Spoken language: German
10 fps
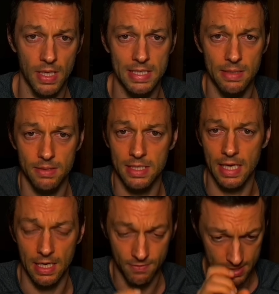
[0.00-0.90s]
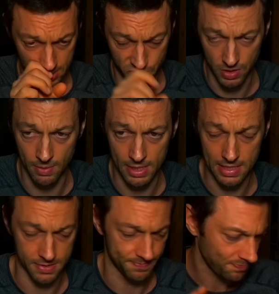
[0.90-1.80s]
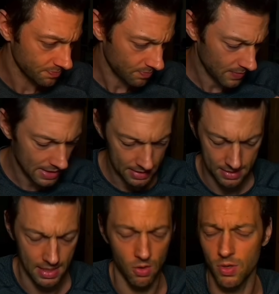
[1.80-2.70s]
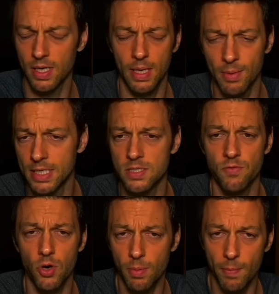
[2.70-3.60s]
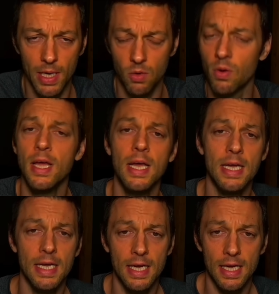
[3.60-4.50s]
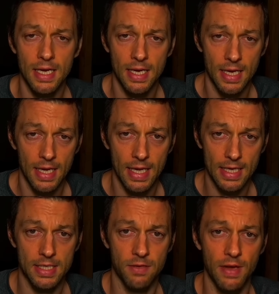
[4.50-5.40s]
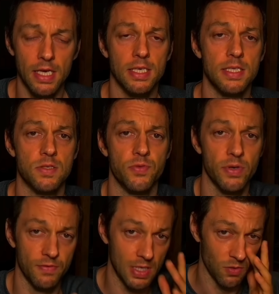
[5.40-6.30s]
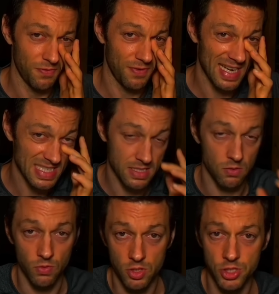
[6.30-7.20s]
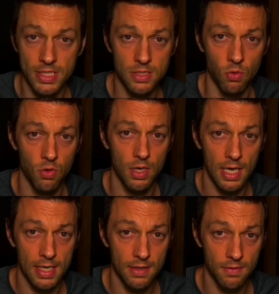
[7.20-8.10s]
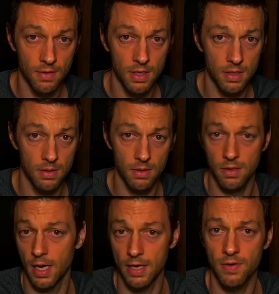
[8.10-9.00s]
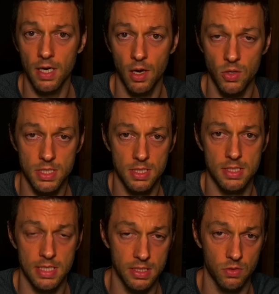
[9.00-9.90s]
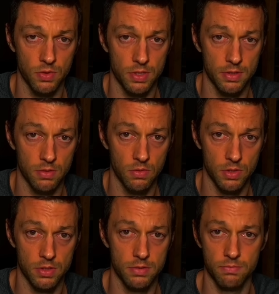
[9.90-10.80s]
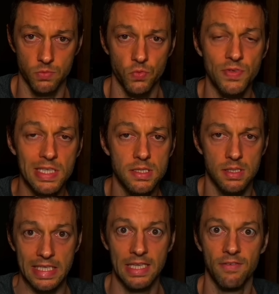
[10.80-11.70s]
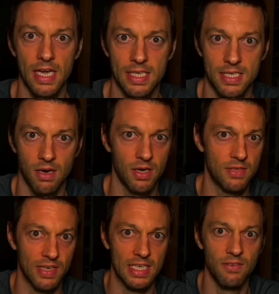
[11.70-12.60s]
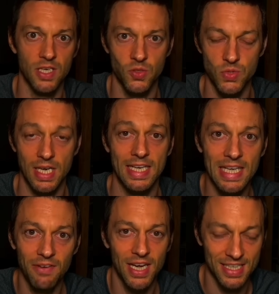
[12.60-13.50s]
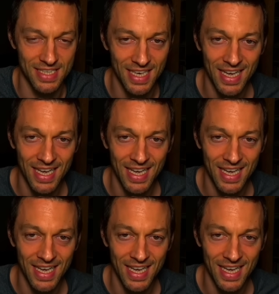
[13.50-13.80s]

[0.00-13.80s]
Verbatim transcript: an denen die relevanten Stücke immer da sind. Da auch immer diese Vorbemerkung. Ich werde dieses Video fast ungeschnitten hochladen, äh, einfach aus Zeitgründen. Und du wirst, ihr werdet, oh, ich werde nie wieder du sagen, ihr werdet